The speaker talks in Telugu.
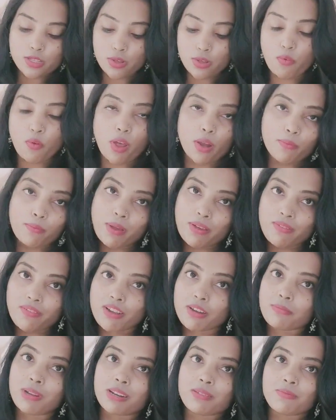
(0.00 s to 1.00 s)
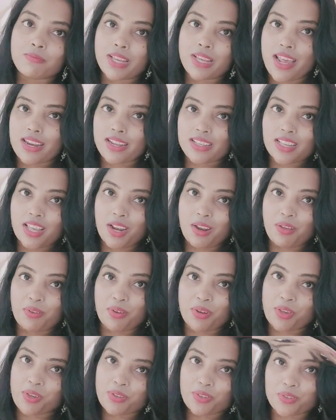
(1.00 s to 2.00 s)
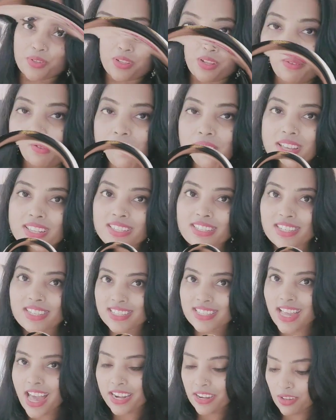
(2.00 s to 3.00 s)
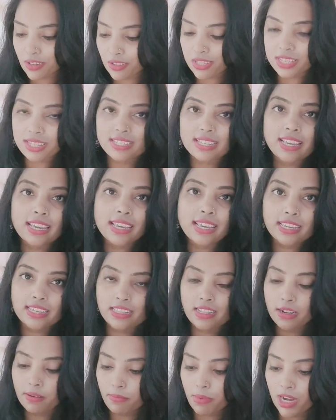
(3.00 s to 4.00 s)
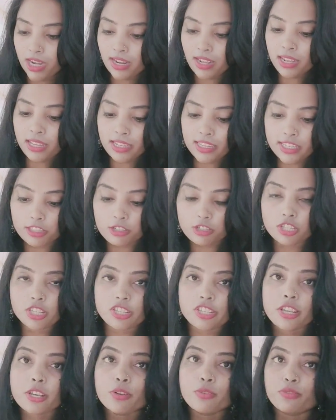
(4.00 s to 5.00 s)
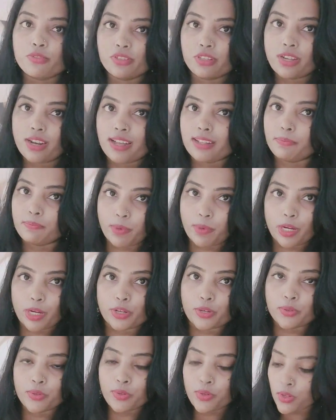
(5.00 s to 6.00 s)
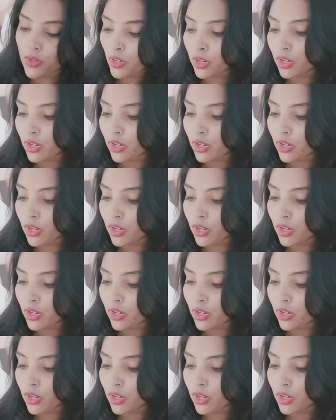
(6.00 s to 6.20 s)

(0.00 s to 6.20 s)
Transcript: సో వన్ బై వన్ మనం శారీస్ ఎలా ఉన్నాయో చూద్దాం ఫస్ట్ శారీ వచ్చేసి ఇదనమాట ఇది వచ్చేసి గుజరాత్ పట్టు